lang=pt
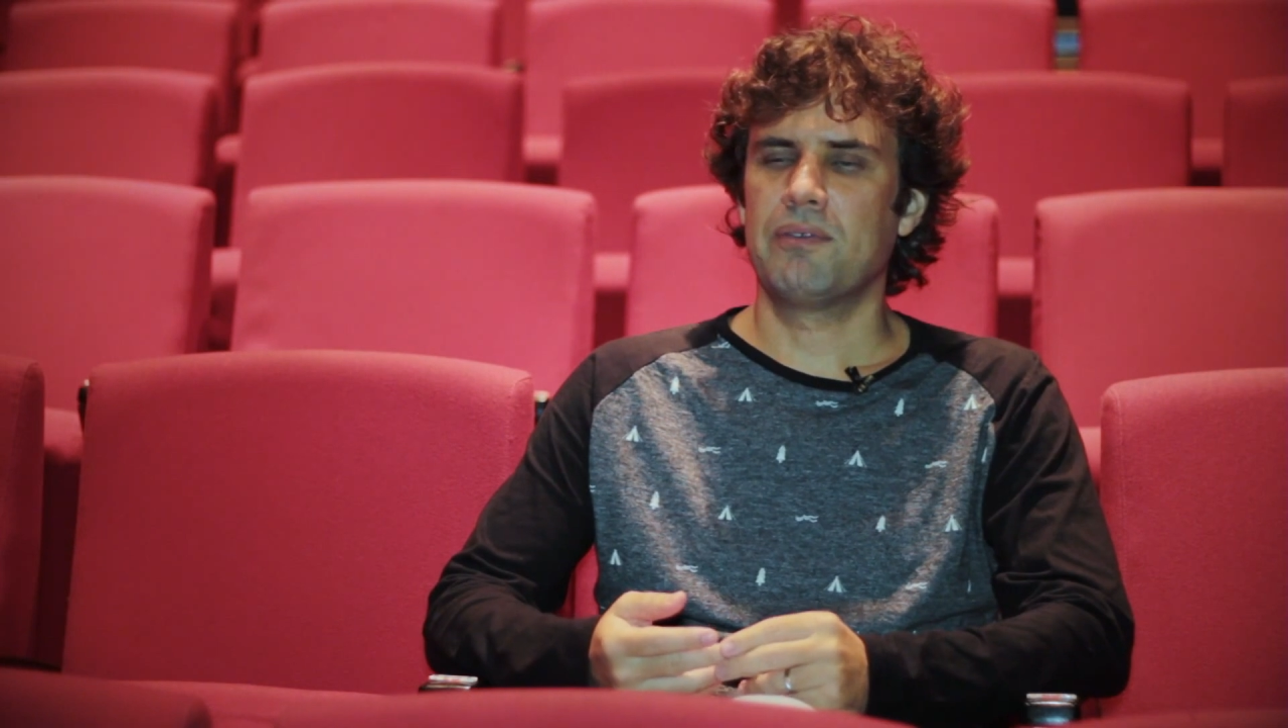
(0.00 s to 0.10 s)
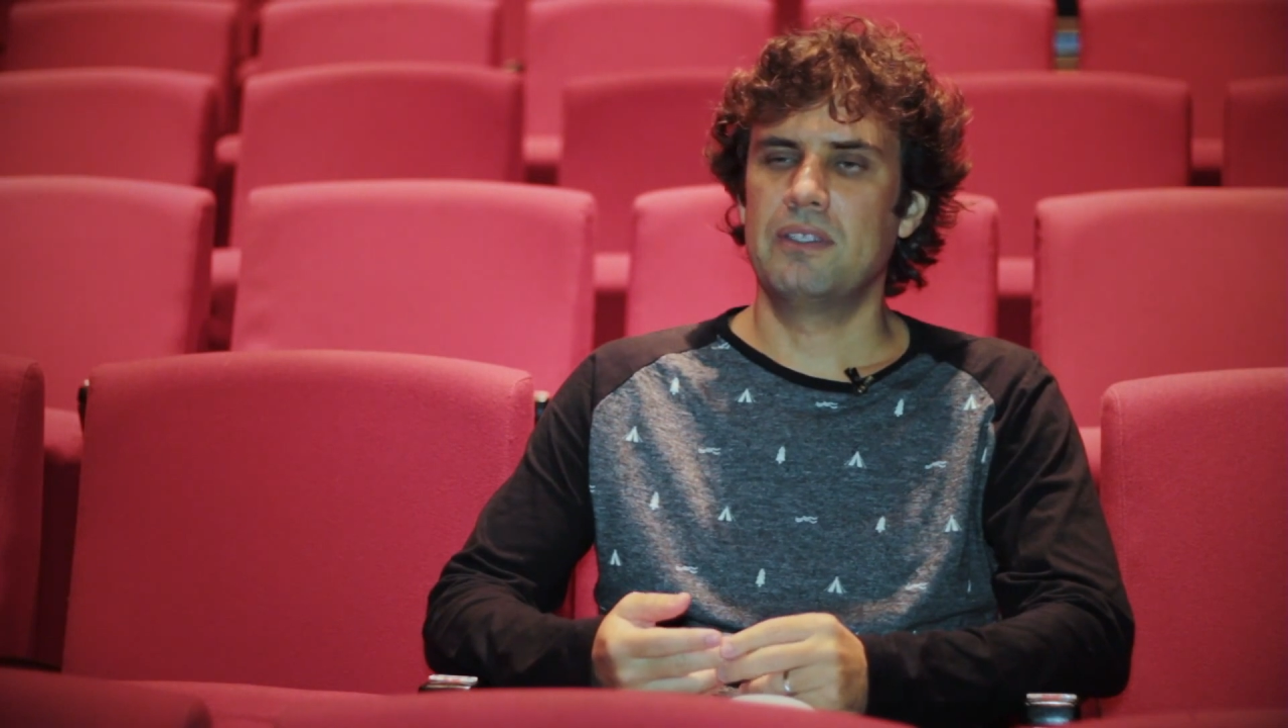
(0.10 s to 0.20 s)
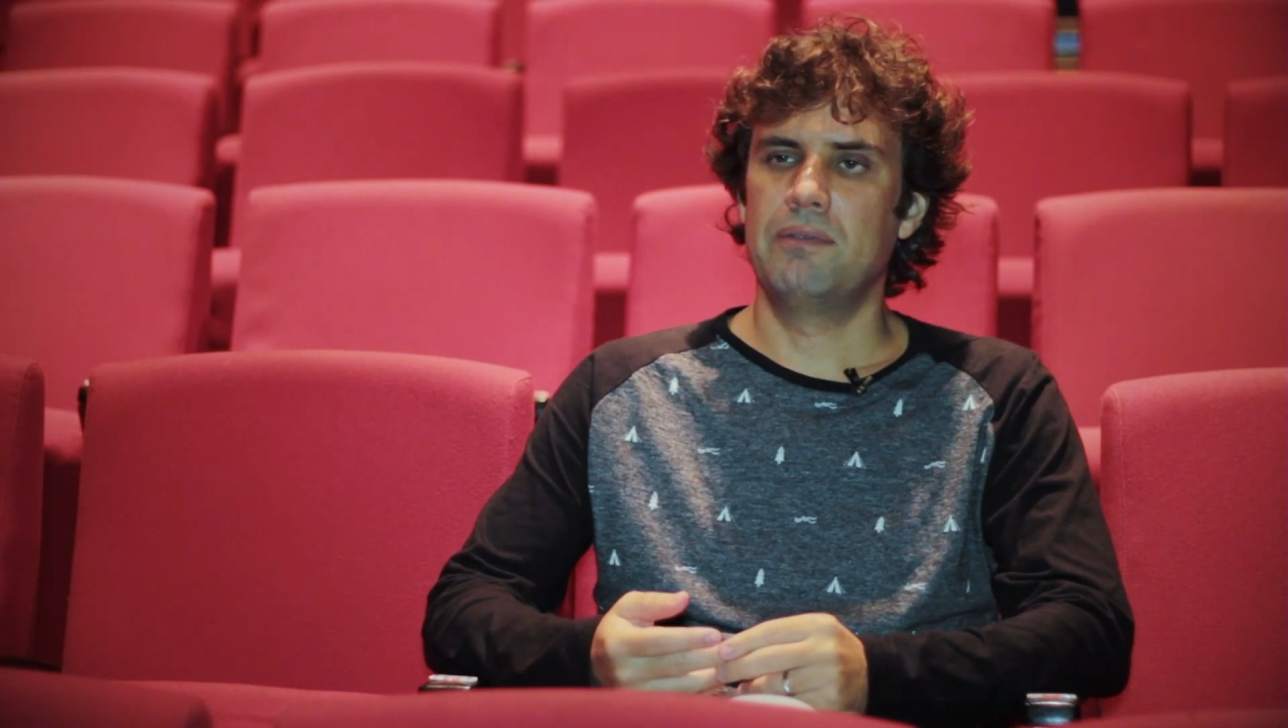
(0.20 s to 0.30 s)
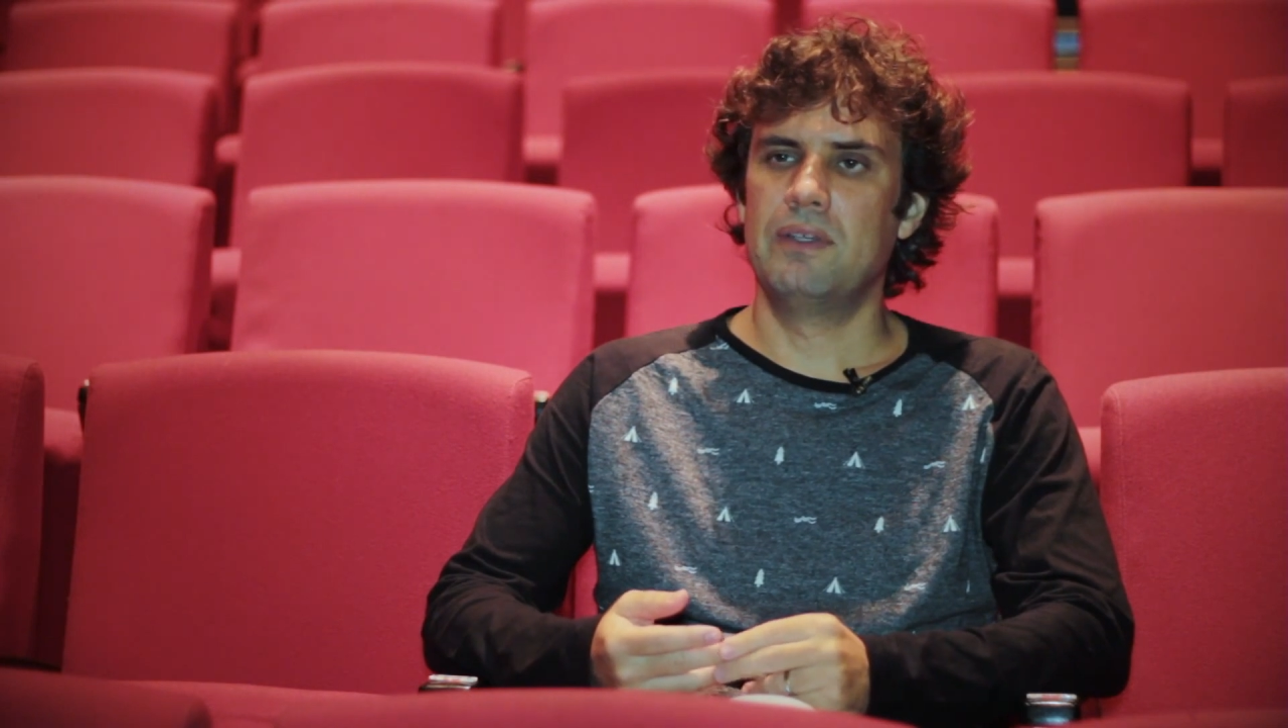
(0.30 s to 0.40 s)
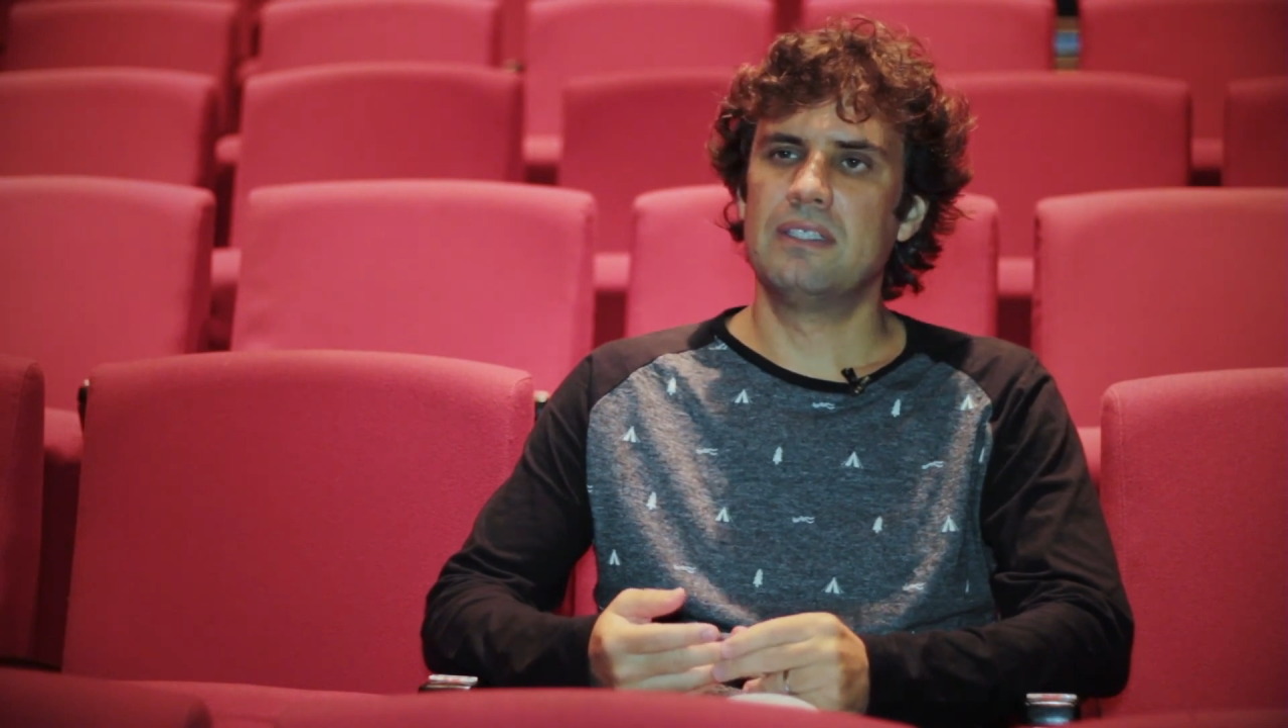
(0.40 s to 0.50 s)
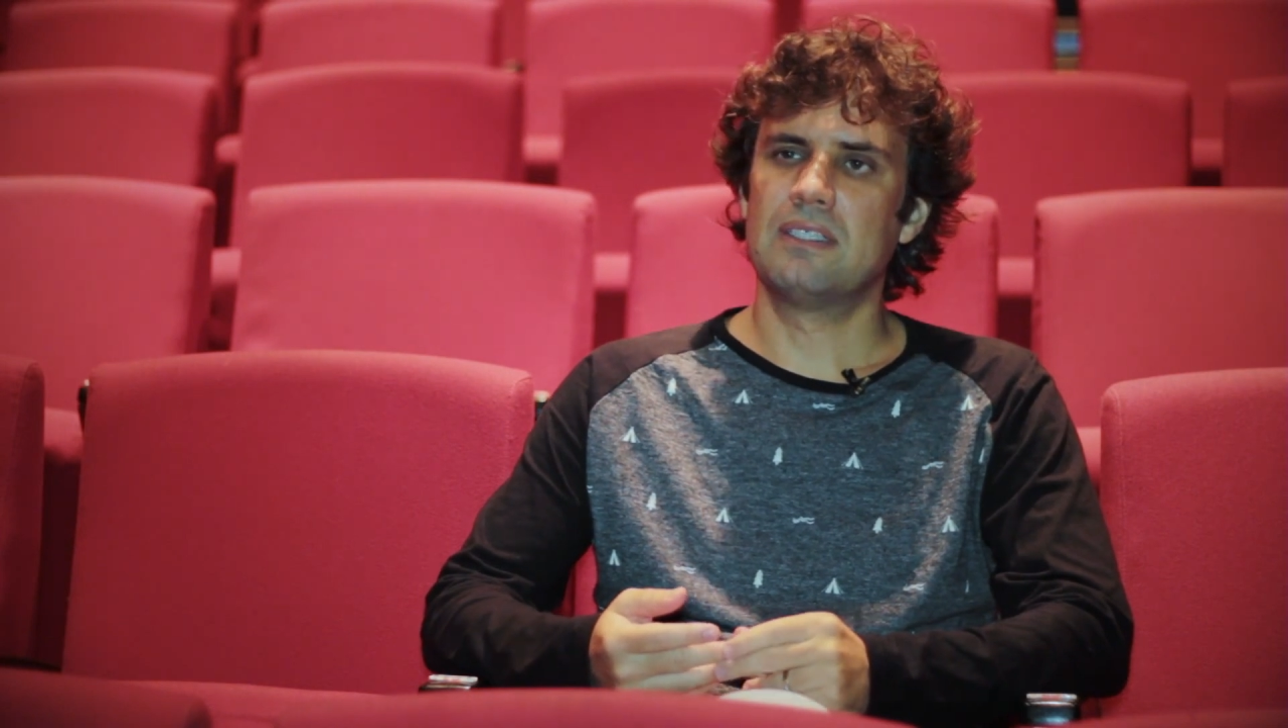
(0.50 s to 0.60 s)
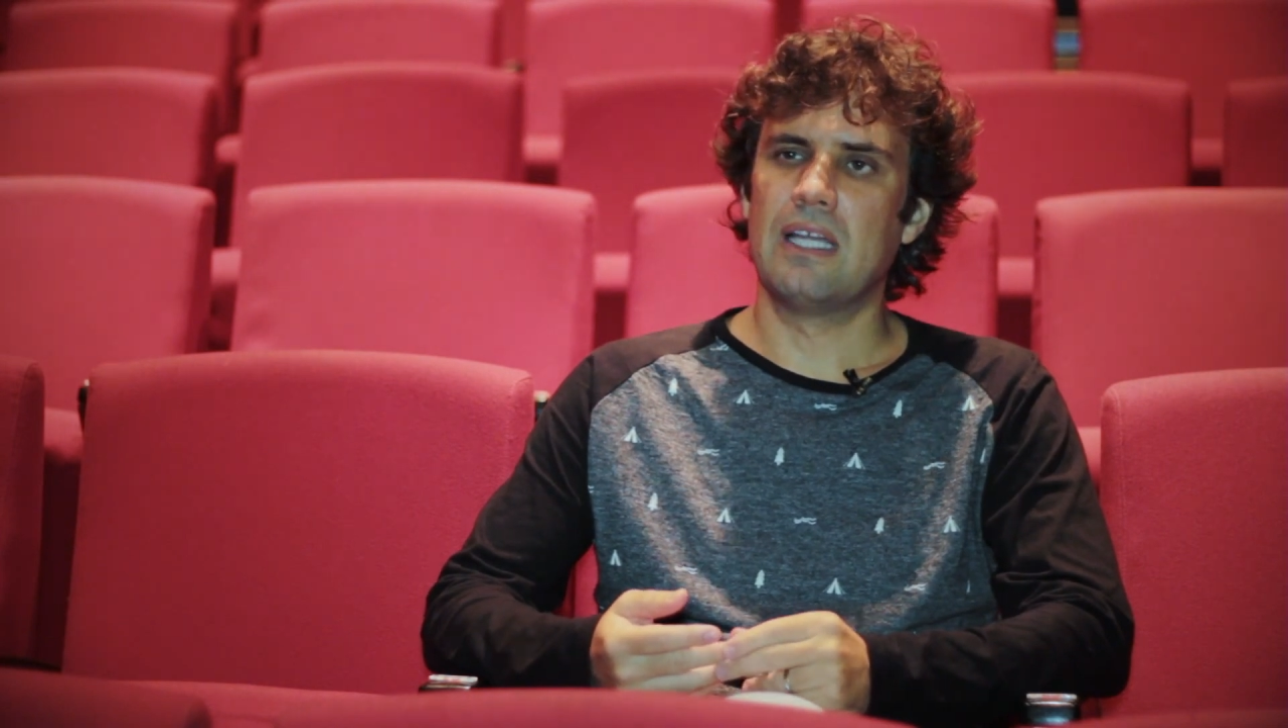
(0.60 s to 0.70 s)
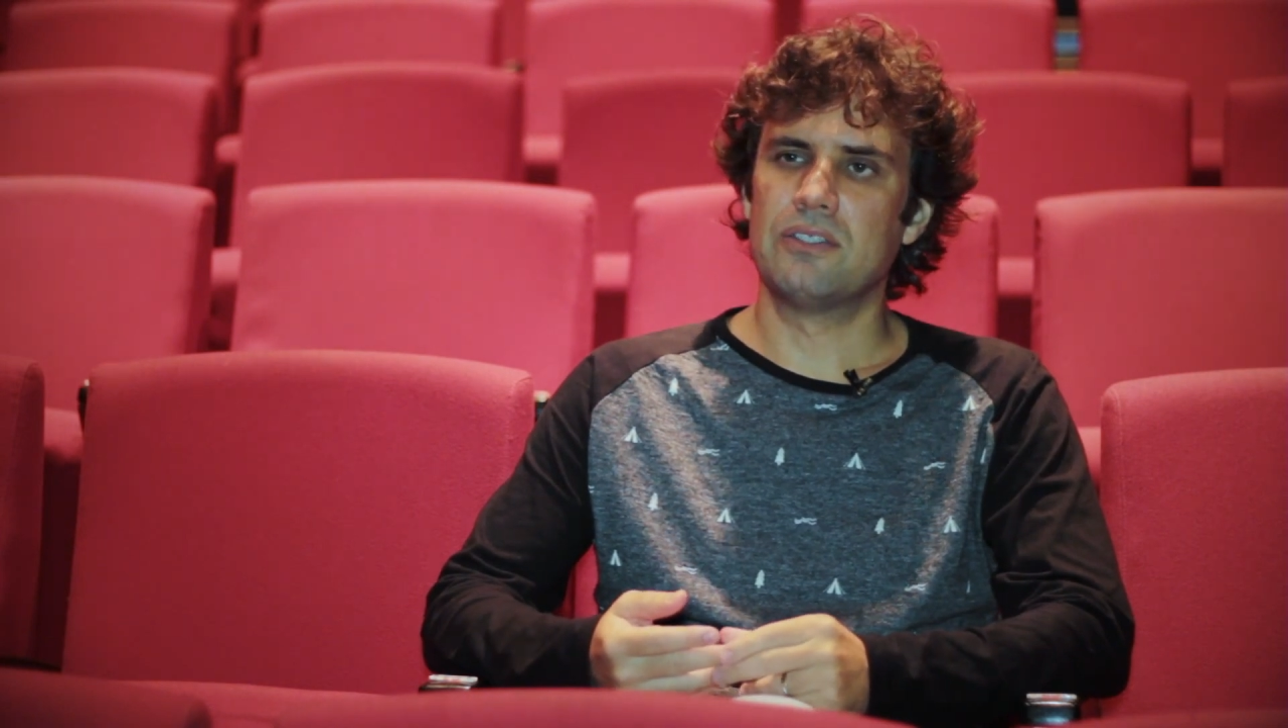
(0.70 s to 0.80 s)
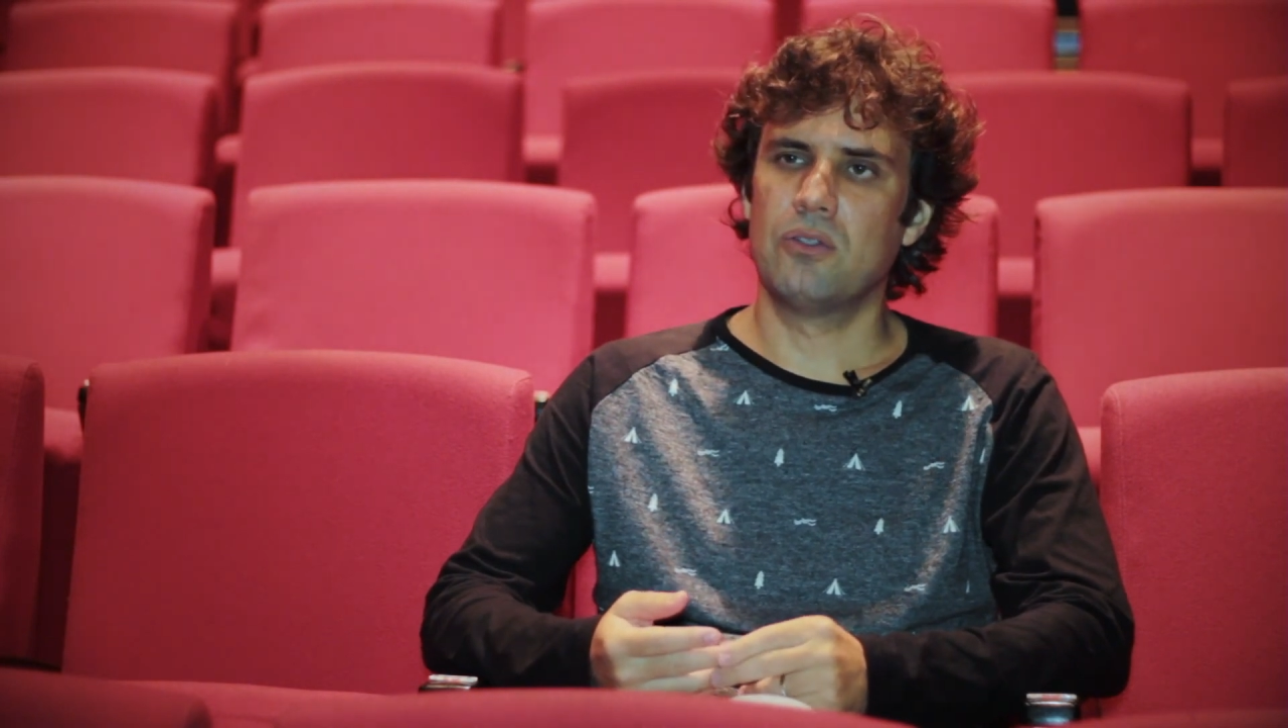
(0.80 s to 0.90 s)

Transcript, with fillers: felicidade